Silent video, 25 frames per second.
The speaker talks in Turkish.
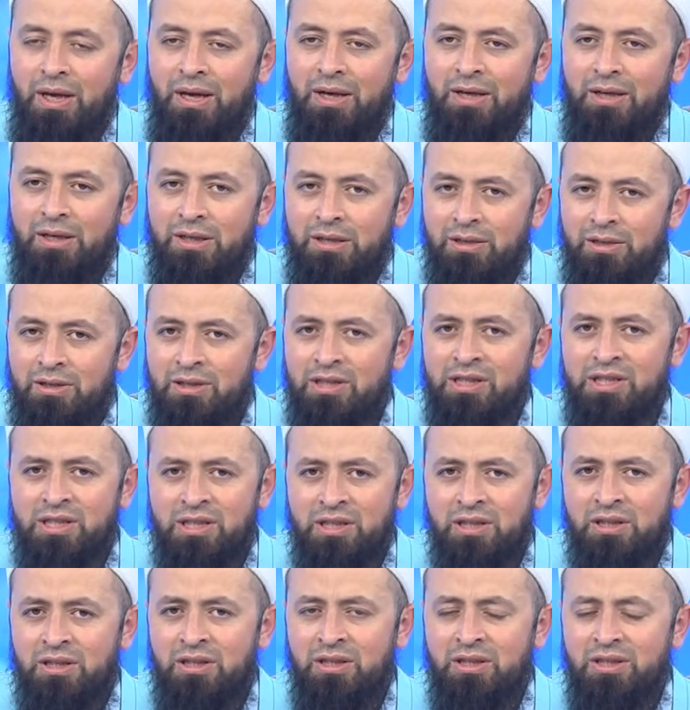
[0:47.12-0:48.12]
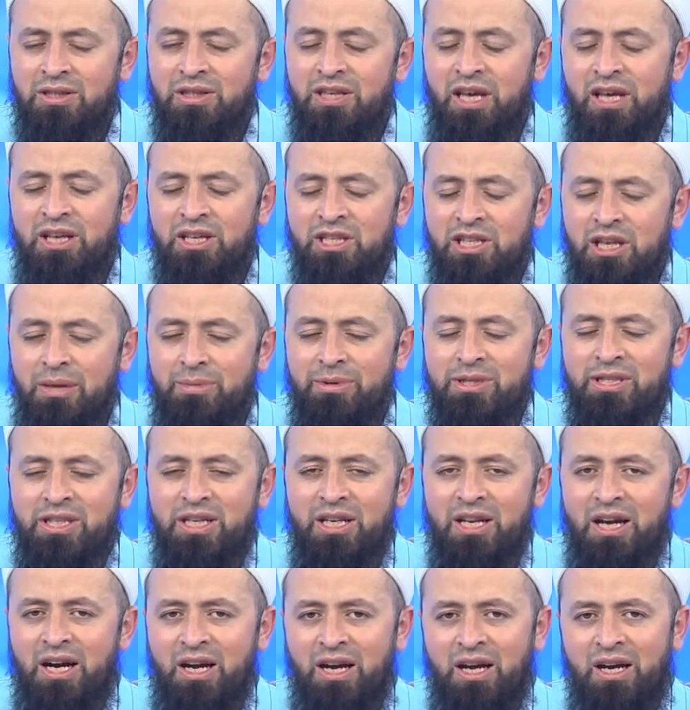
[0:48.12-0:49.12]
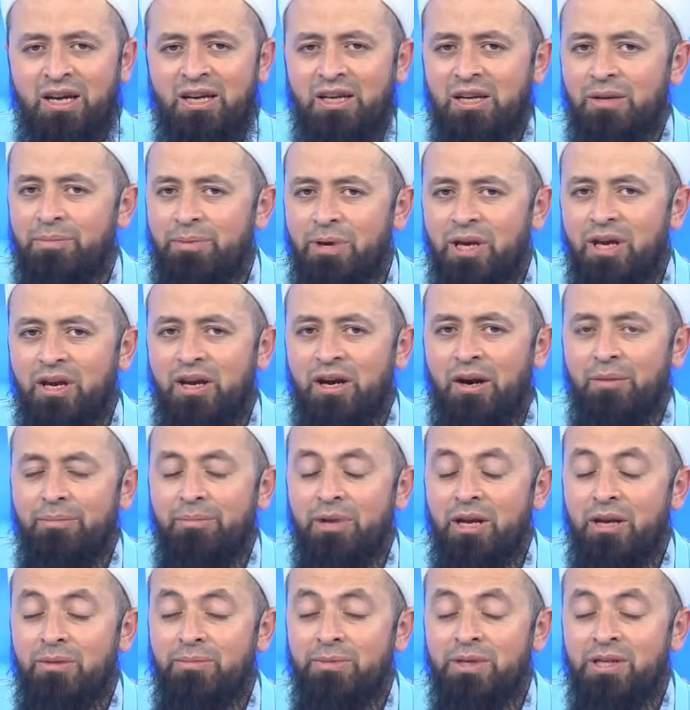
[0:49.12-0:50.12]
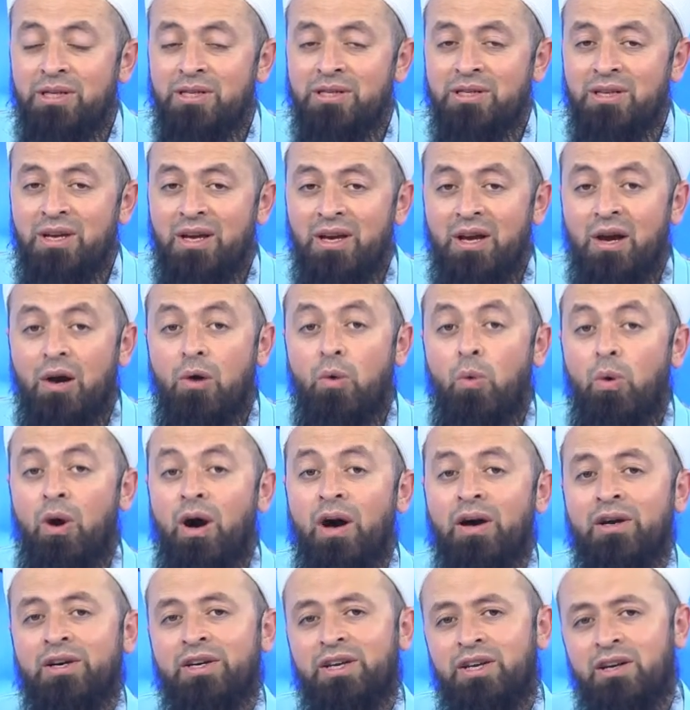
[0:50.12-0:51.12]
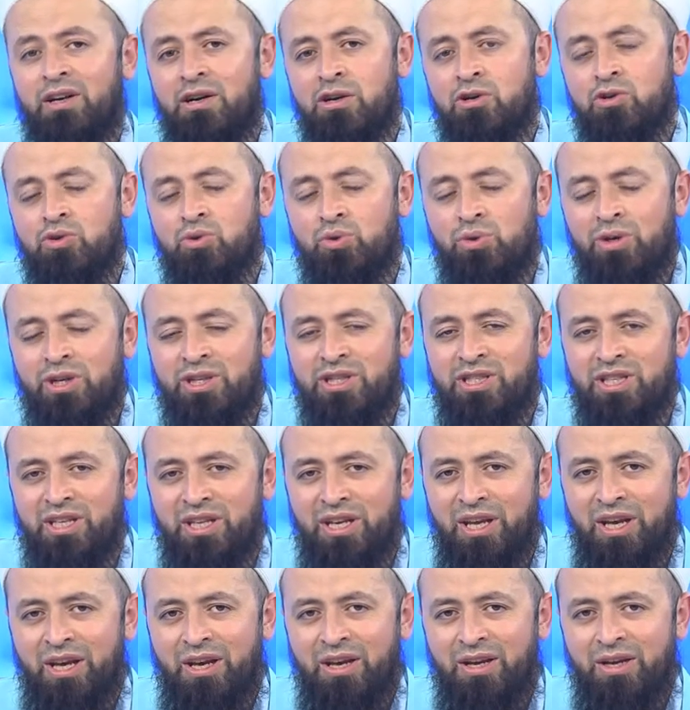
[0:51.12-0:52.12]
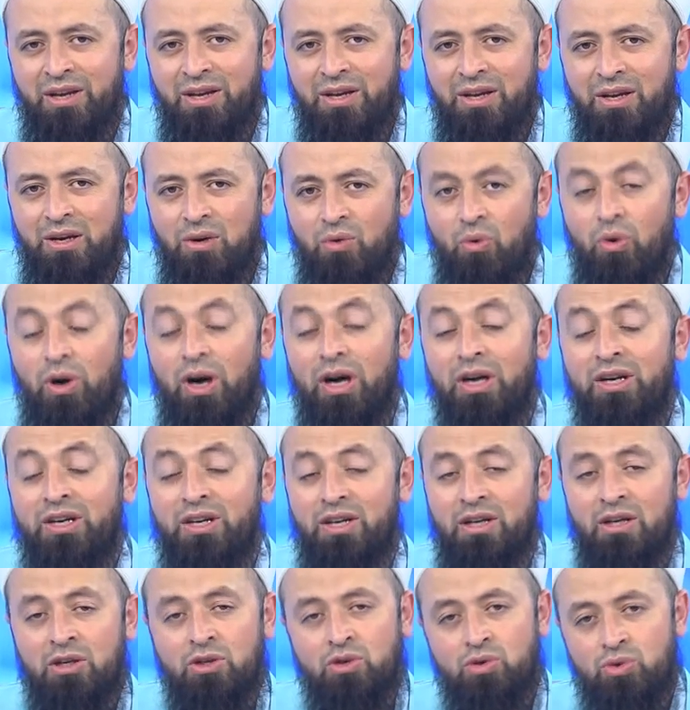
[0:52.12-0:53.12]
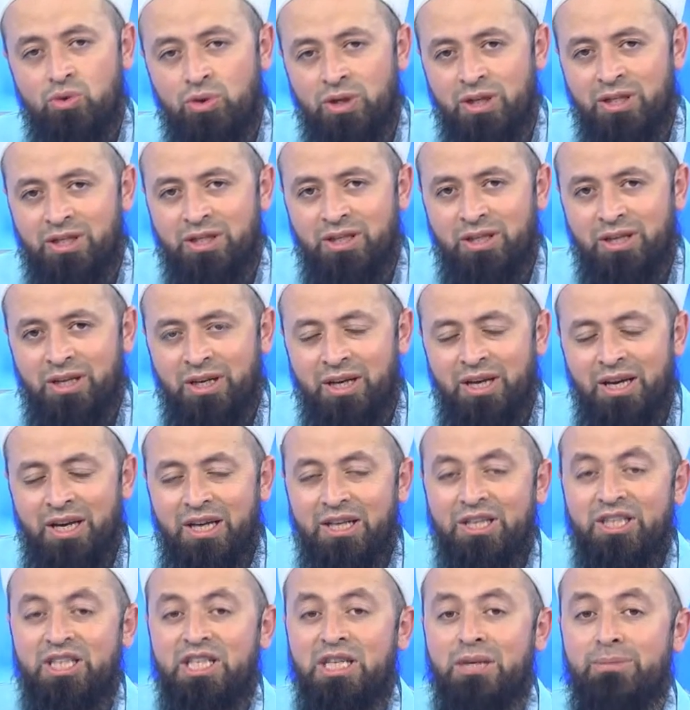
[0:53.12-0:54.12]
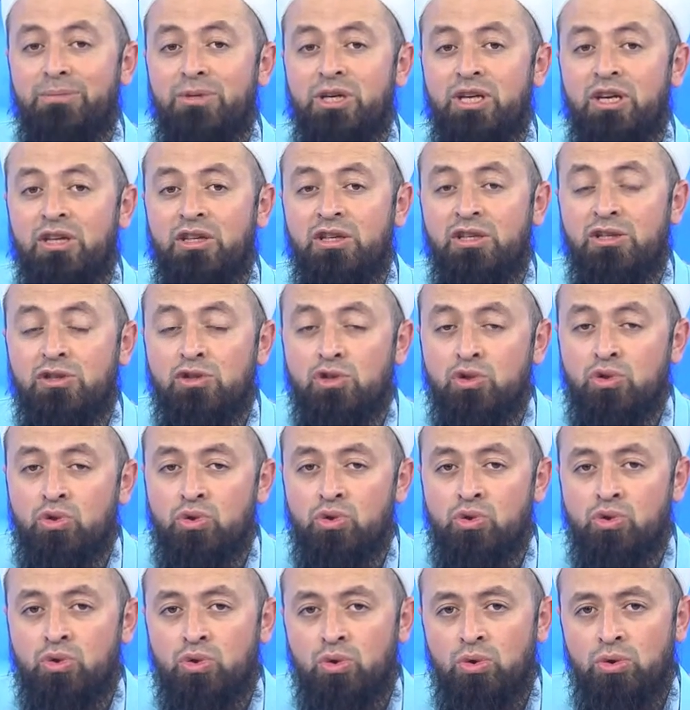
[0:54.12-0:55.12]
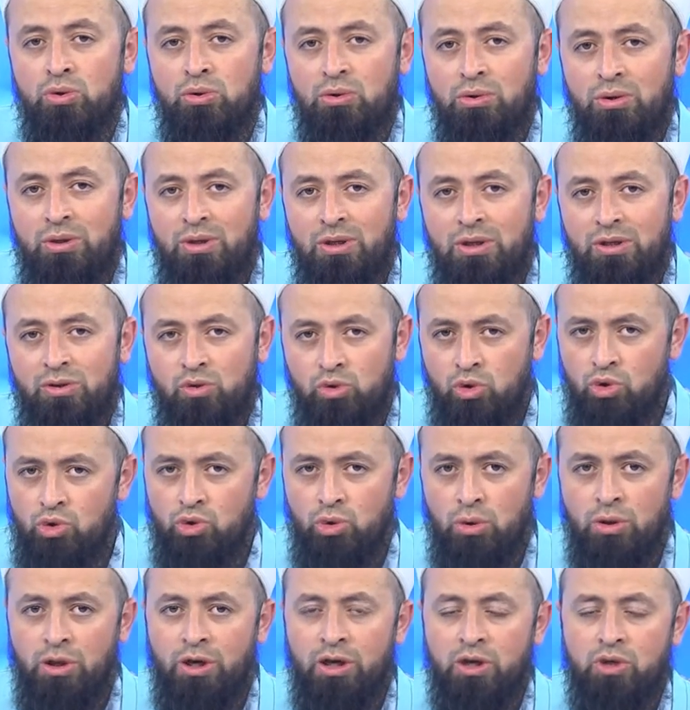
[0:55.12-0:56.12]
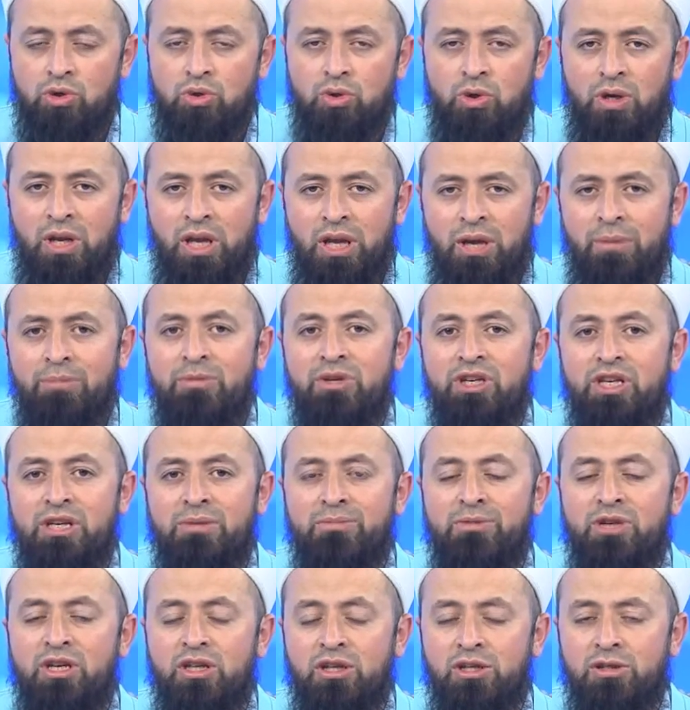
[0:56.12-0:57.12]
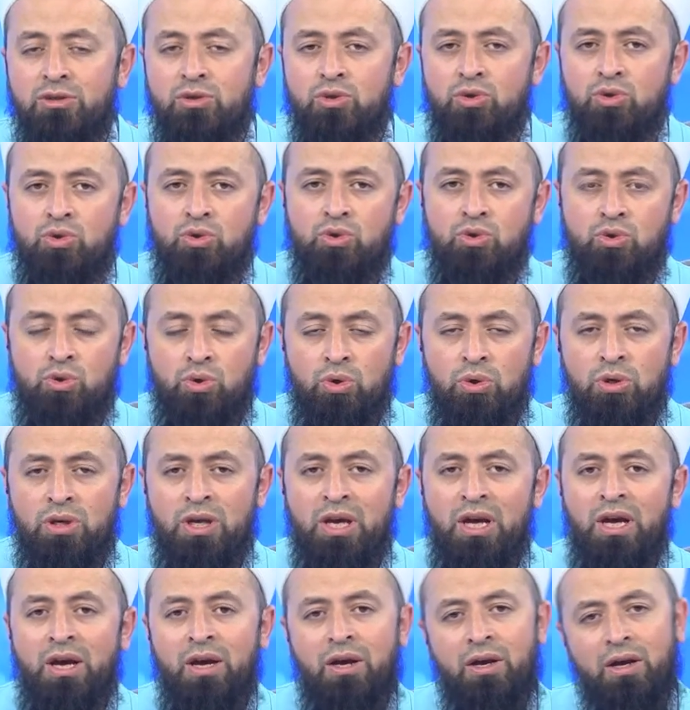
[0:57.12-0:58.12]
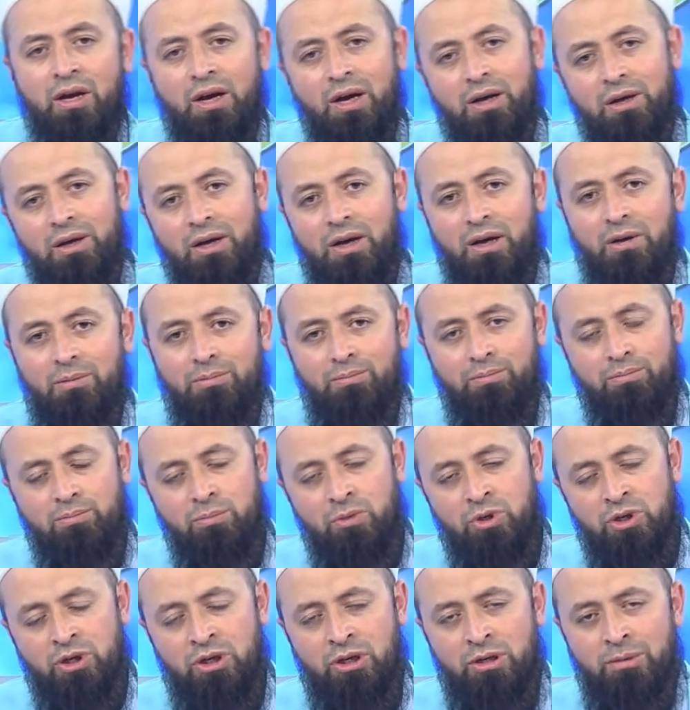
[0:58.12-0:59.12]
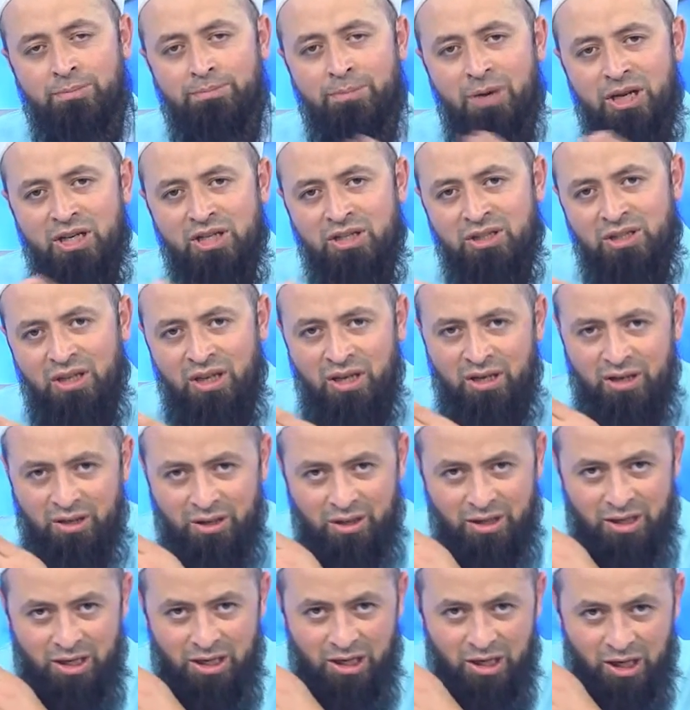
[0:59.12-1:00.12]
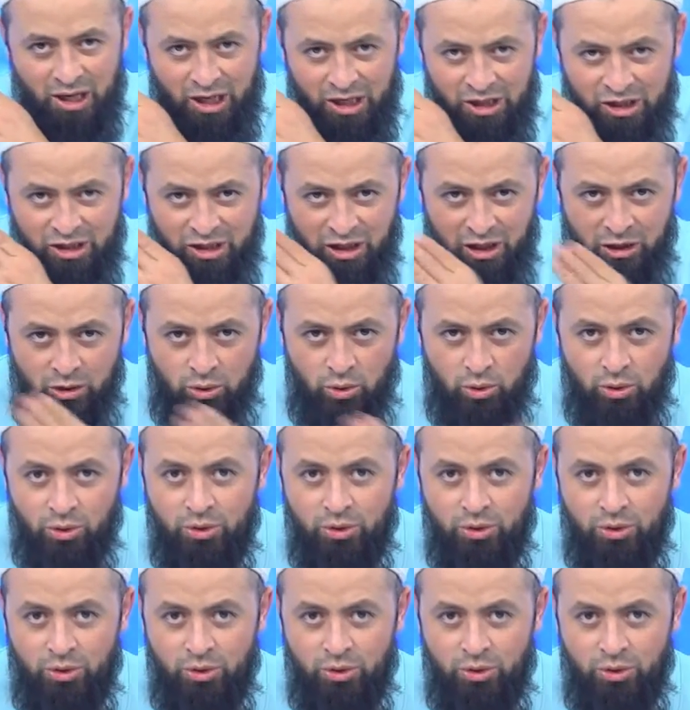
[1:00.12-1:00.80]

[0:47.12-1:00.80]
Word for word: e, rızıkın genişlemesiyle alakalı Peygamberimiz Vakıa suresini Vakıa suresini 27. cüzün cüz olarak söyleyeyim 27. cüzün e, baştan aşağı doğru